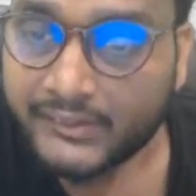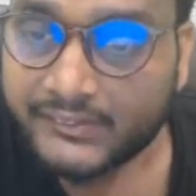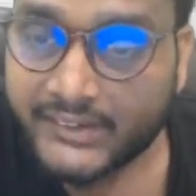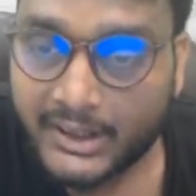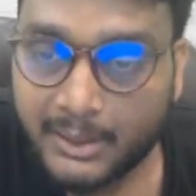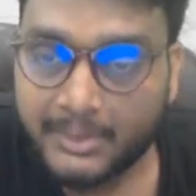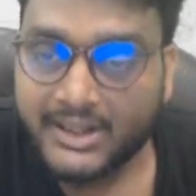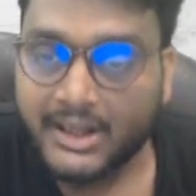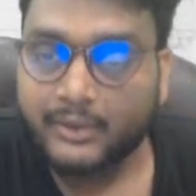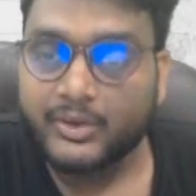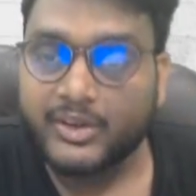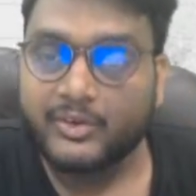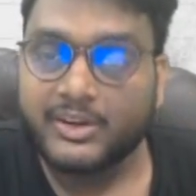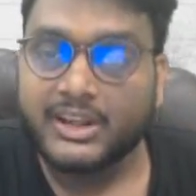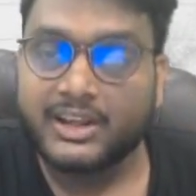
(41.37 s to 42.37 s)
चलिए बेटा
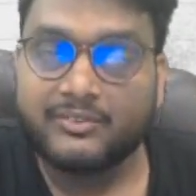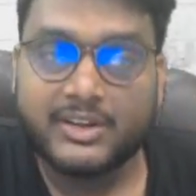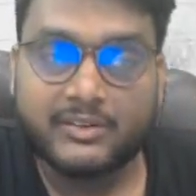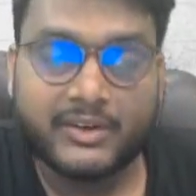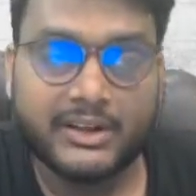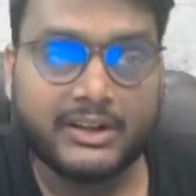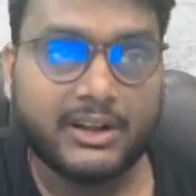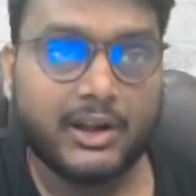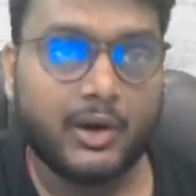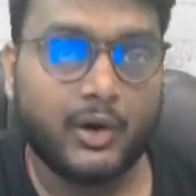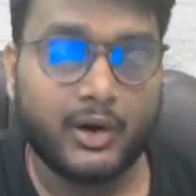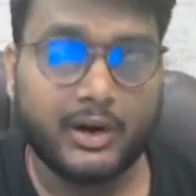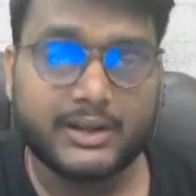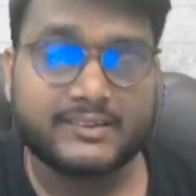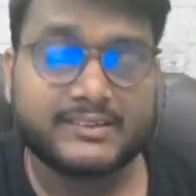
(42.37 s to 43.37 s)
गुड इवनिंग एवरीवन
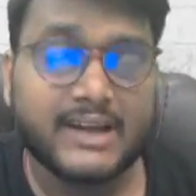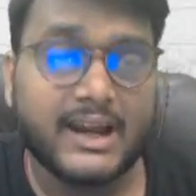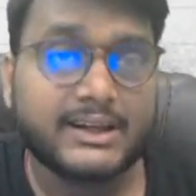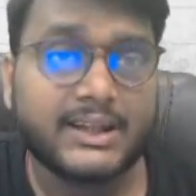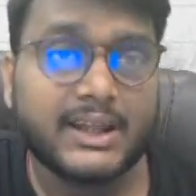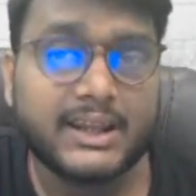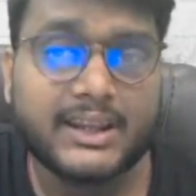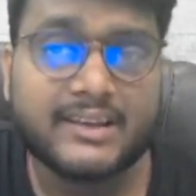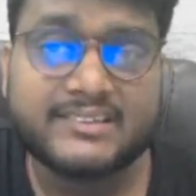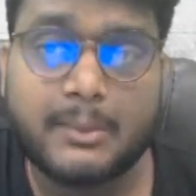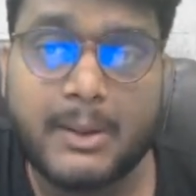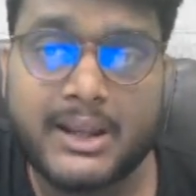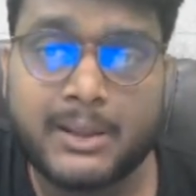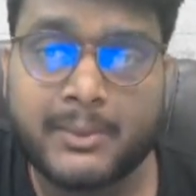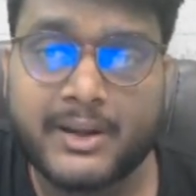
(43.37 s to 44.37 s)
और स्टार्ट करेंगे
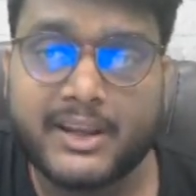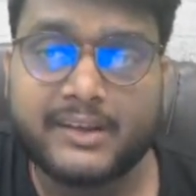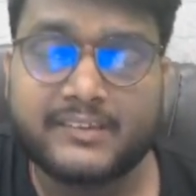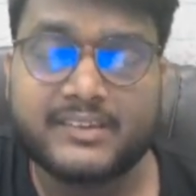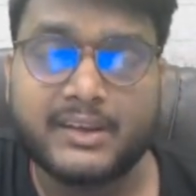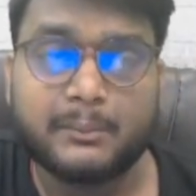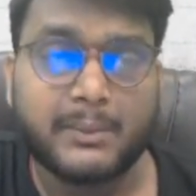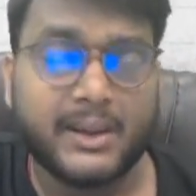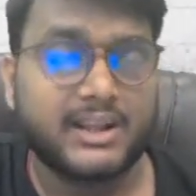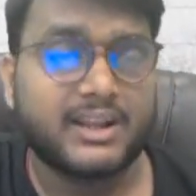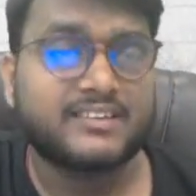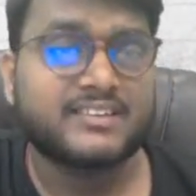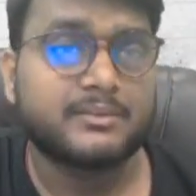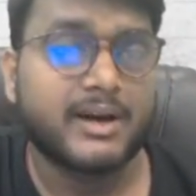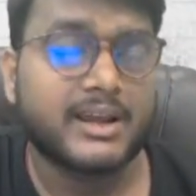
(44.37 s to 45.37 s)
सवाल नंबर एक से
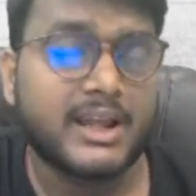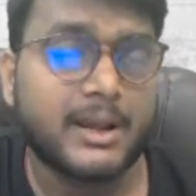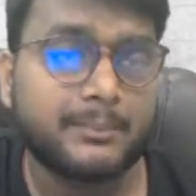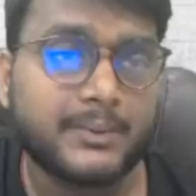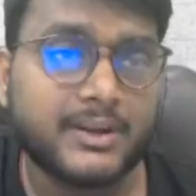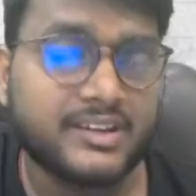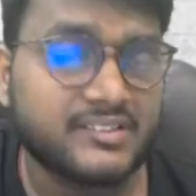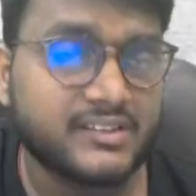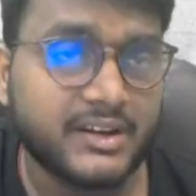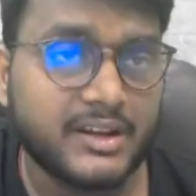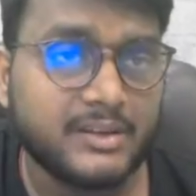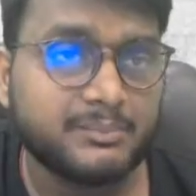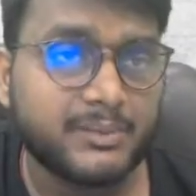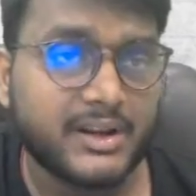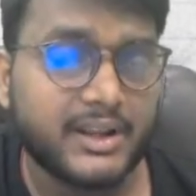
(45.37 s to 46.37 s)
पहला सवाल आपके
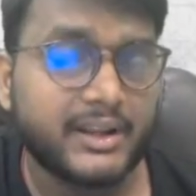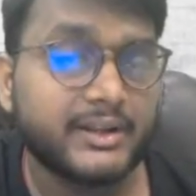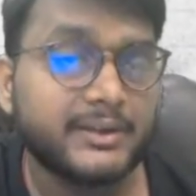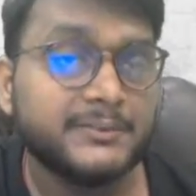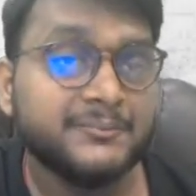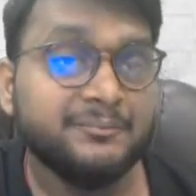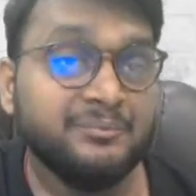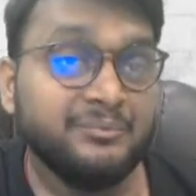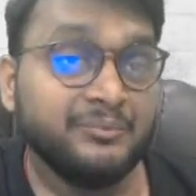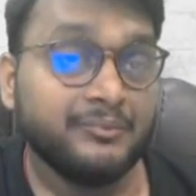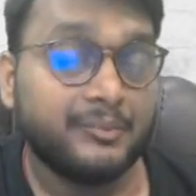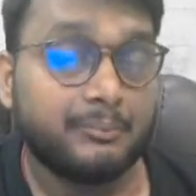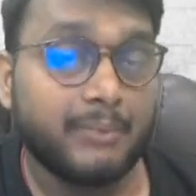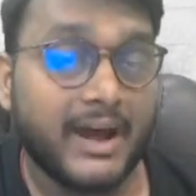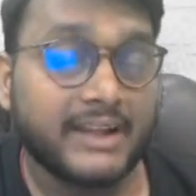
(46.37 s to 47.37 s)
स्क्रीन पर है
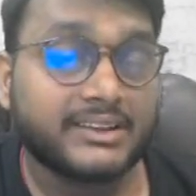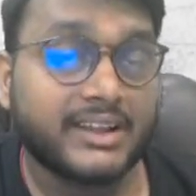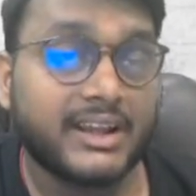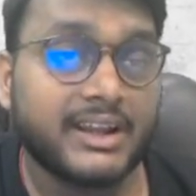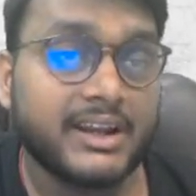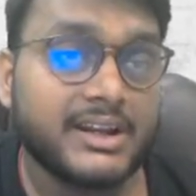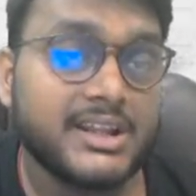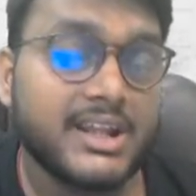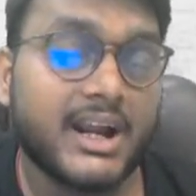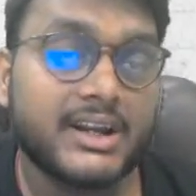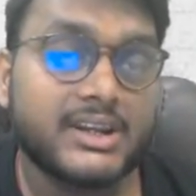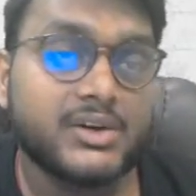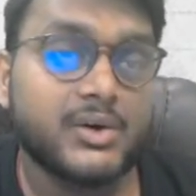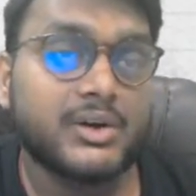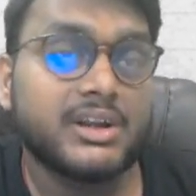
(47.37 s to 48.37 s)
बात करेंगे
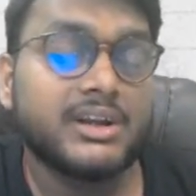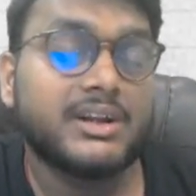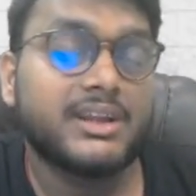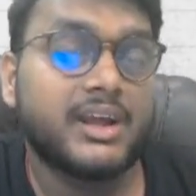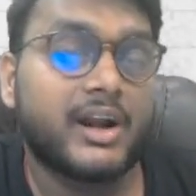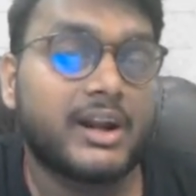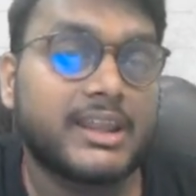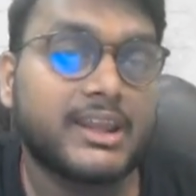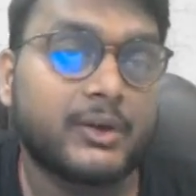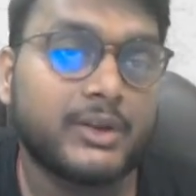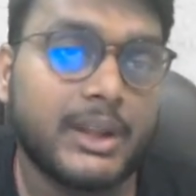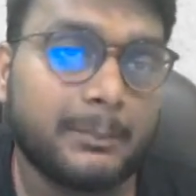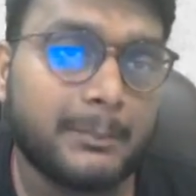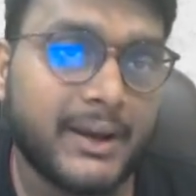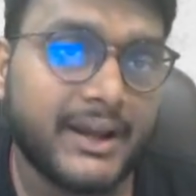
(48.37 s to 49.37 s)
डीआरडीओ की डीआरडीओ
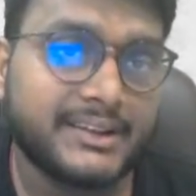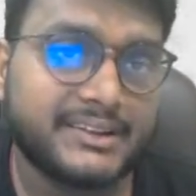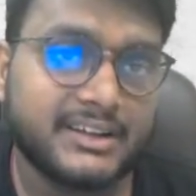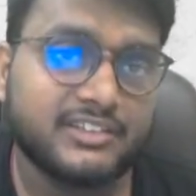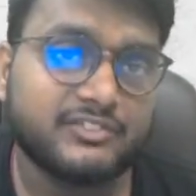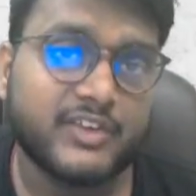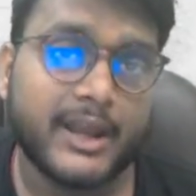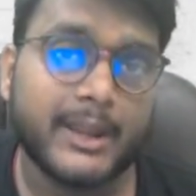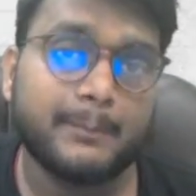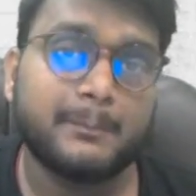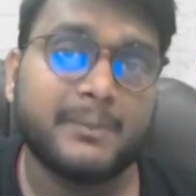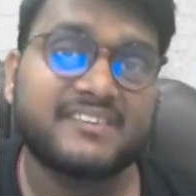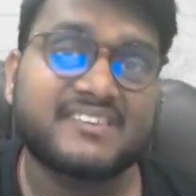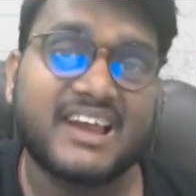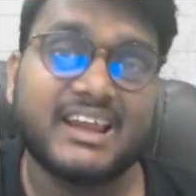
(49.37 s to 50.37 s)
ने पाइथन
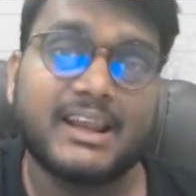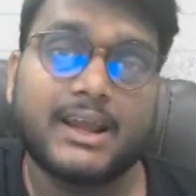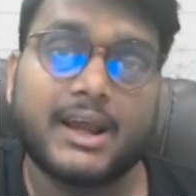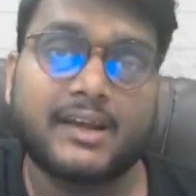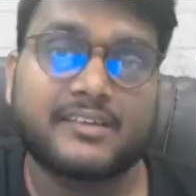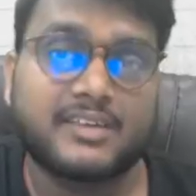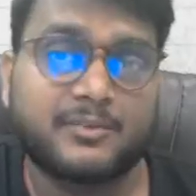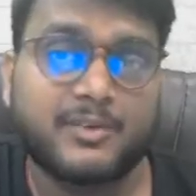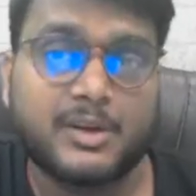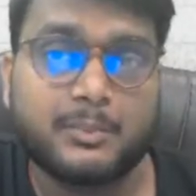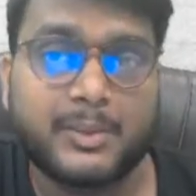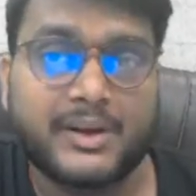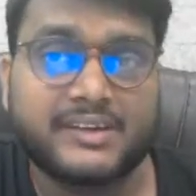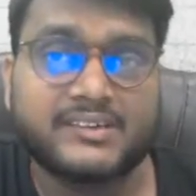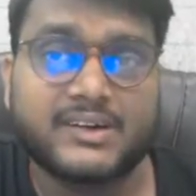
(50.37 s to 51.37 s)
5 मिसाइल का सफल
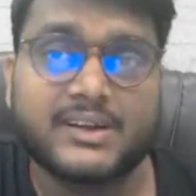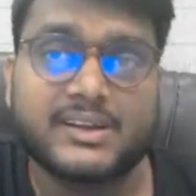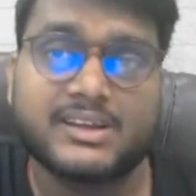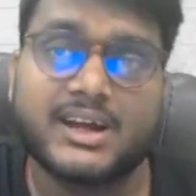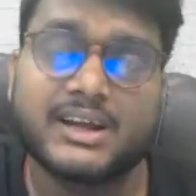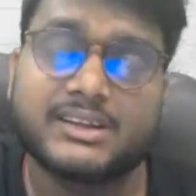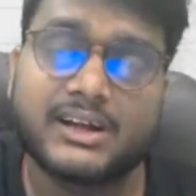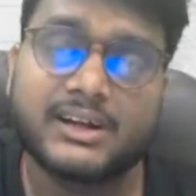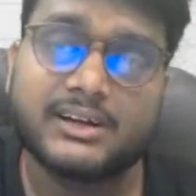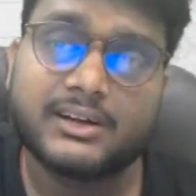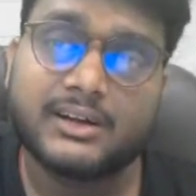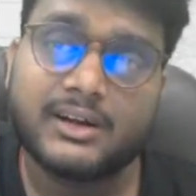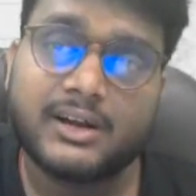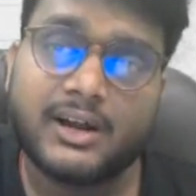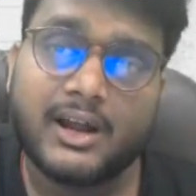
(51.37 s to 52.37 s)
परीक्षण किया था
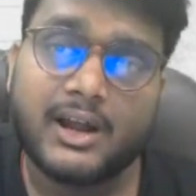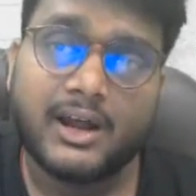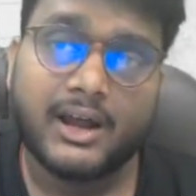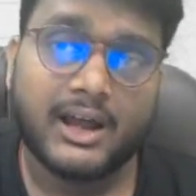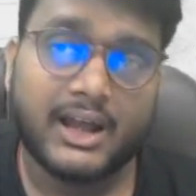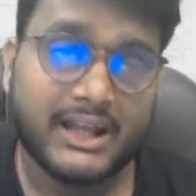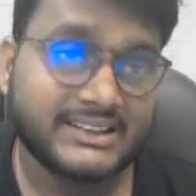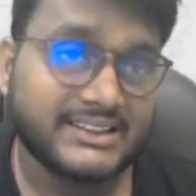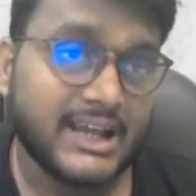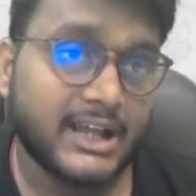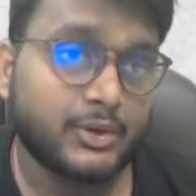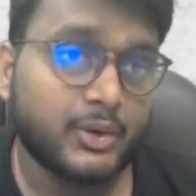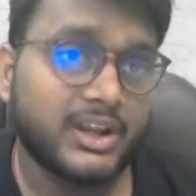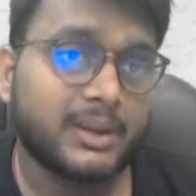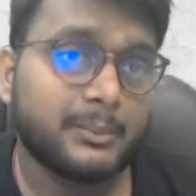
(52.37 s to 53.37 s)

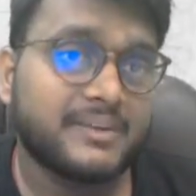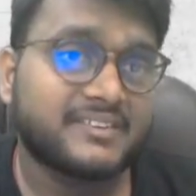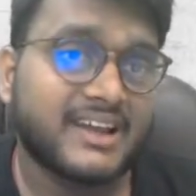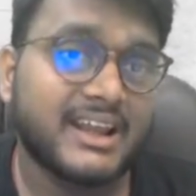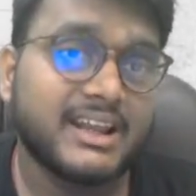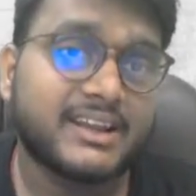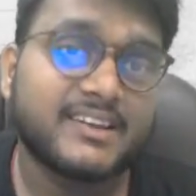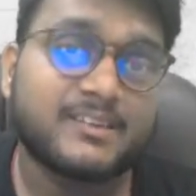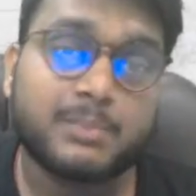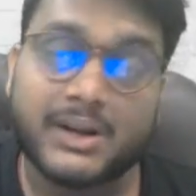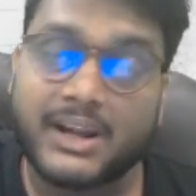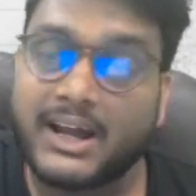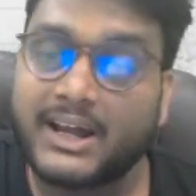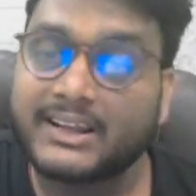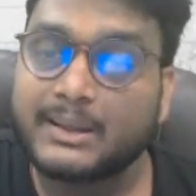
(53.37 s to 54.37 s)
अत्याधुनिक मिसाइल किस
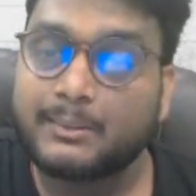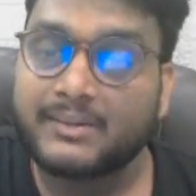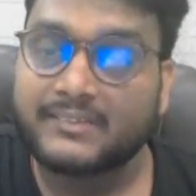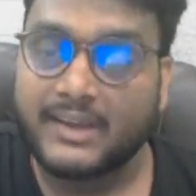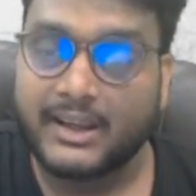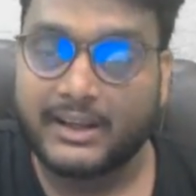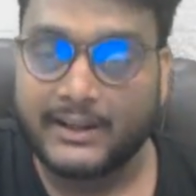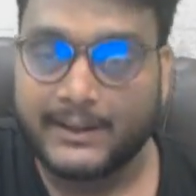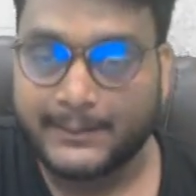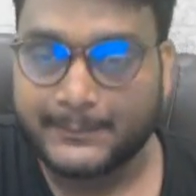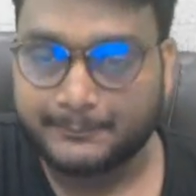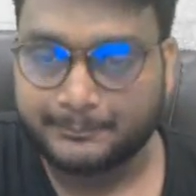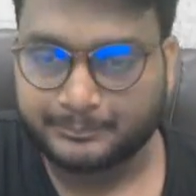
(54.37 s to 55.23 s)
प्रकार की मिसाइल है